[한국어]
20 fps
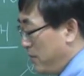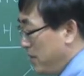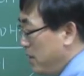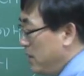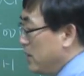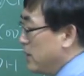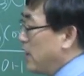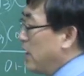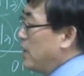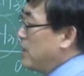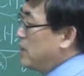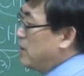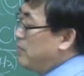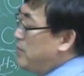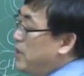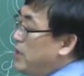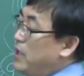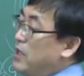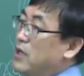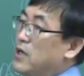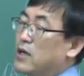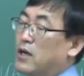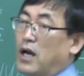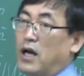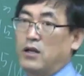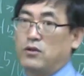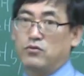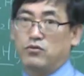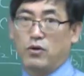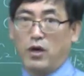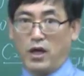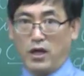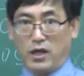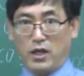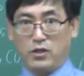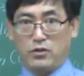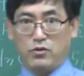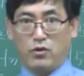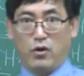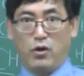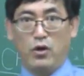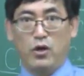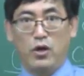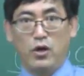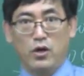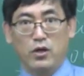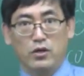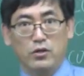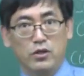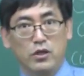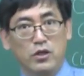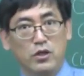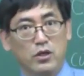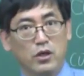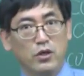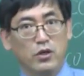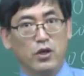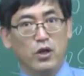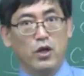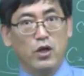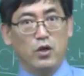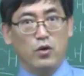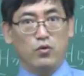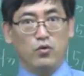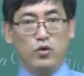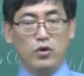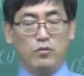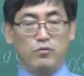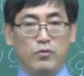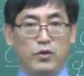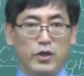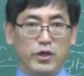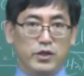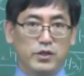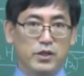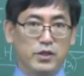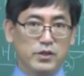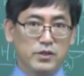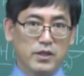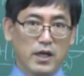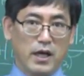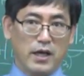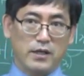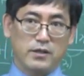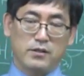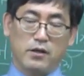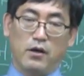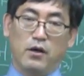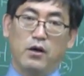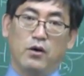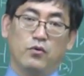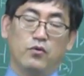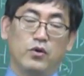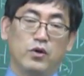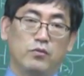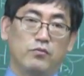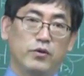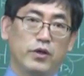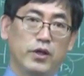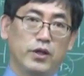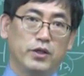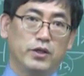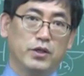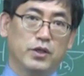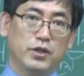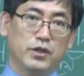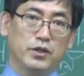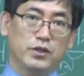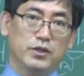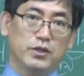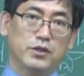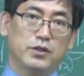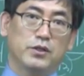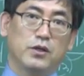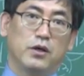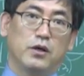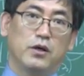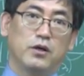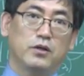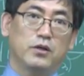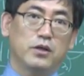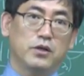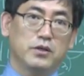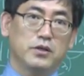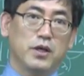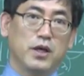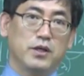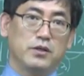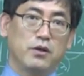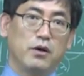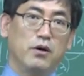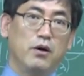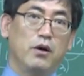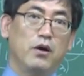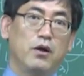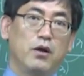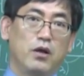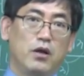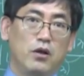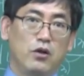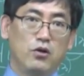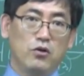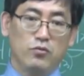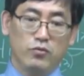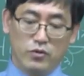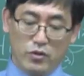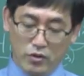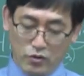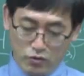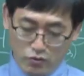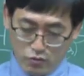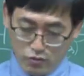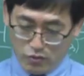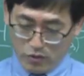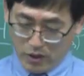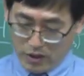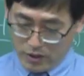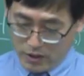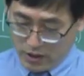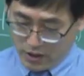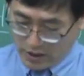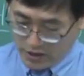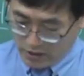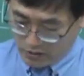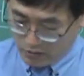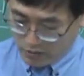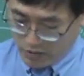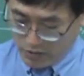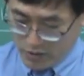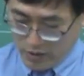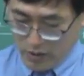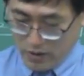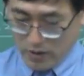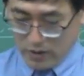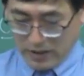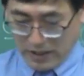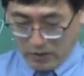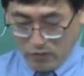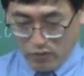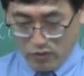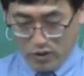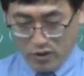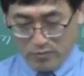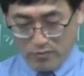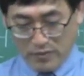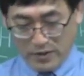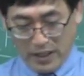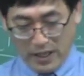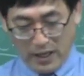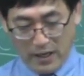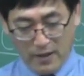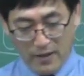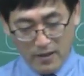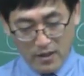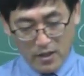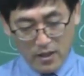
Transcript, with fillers: 뭐 이런 개념이 갈 수가 있겠죠. 그래서 이거는 위험물의 성상에서, 위험물의 특성에서 1류부터 6류까지 계속해서 다룰 겁니다.